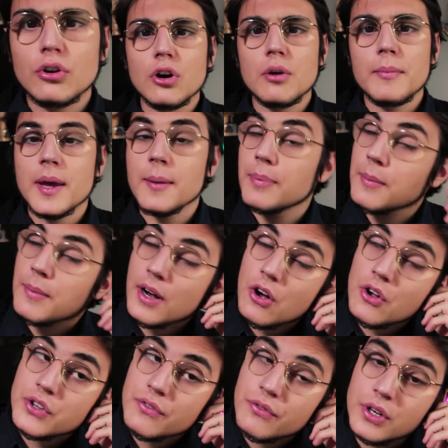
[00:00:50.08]
Come prima
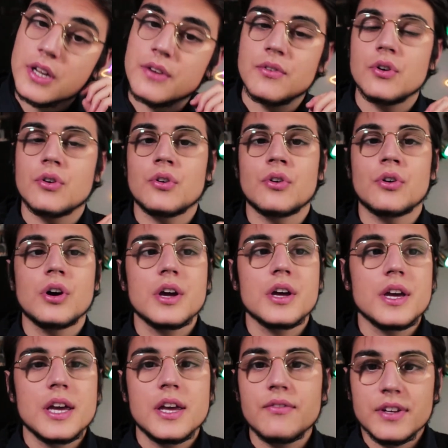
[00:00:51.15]
cosa volevo
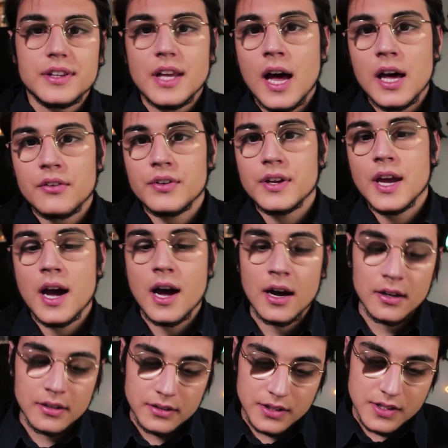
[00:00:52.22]
invitarvi
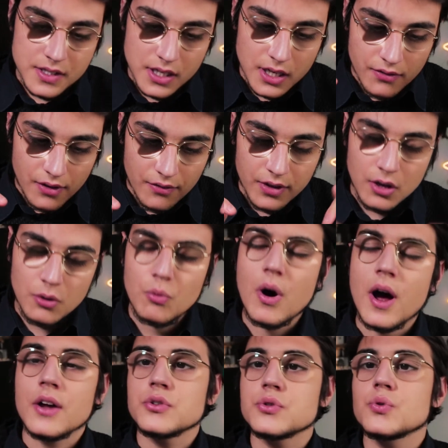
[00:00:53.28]
ad iscrivervi
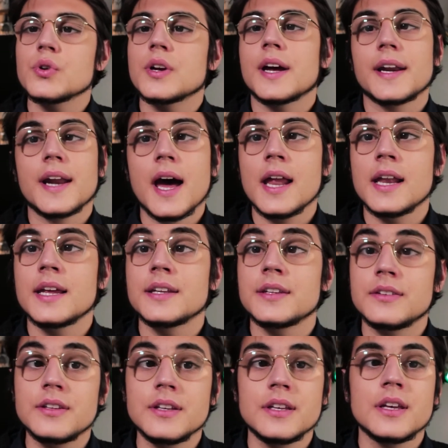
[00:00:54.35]
qua sul canale
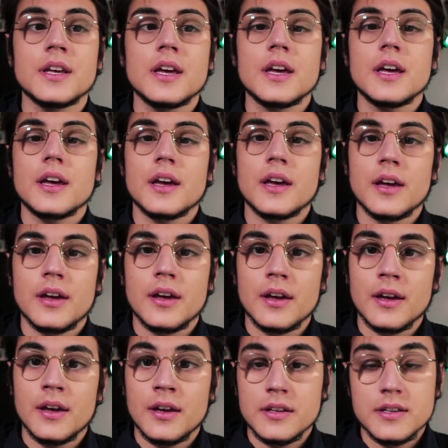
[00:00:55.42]
di
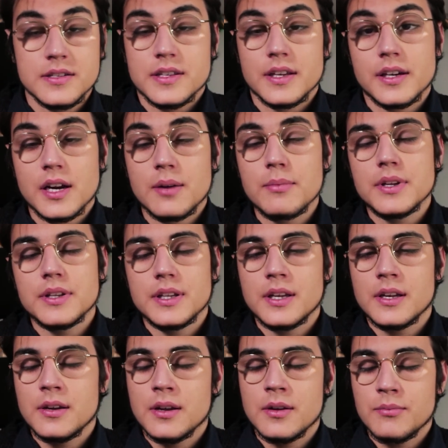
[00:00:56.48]
eh, Instagram
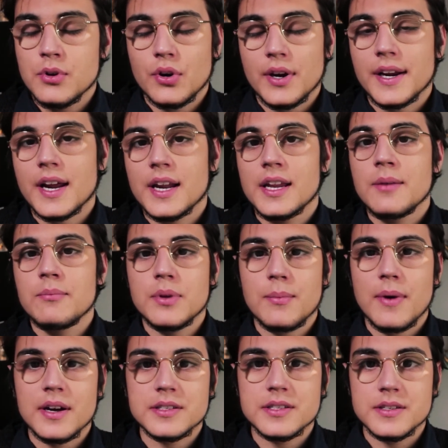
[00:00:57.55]
del mio canale
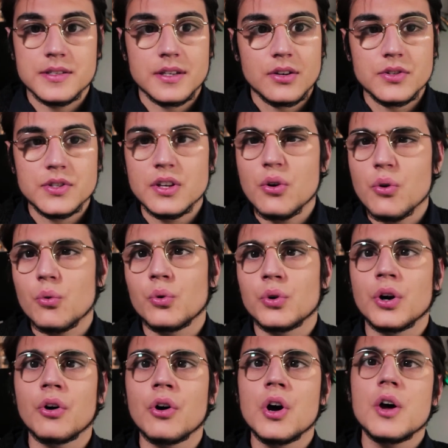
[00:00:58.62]

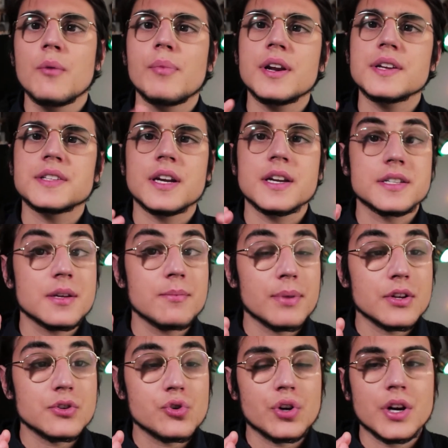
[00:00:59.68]
MBMax001 per restare
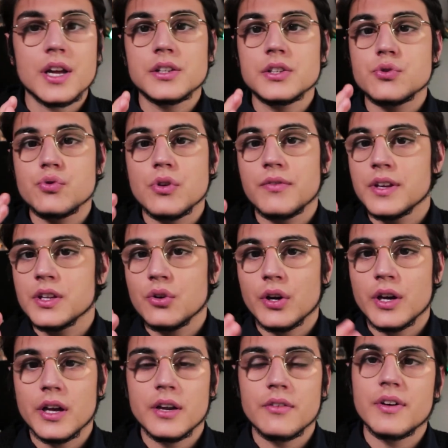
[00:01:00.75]
sempre aggiornati sui video
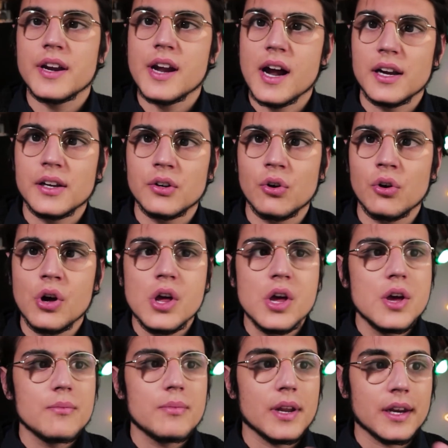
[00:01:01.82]
che arriveranno
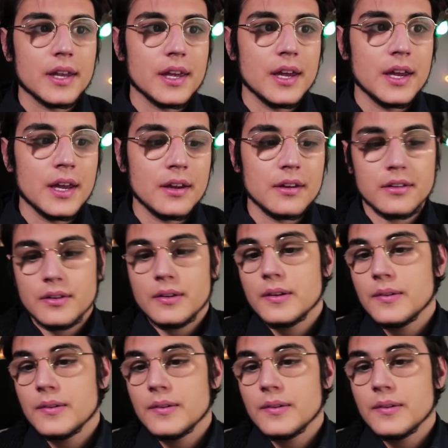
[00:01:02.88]
perché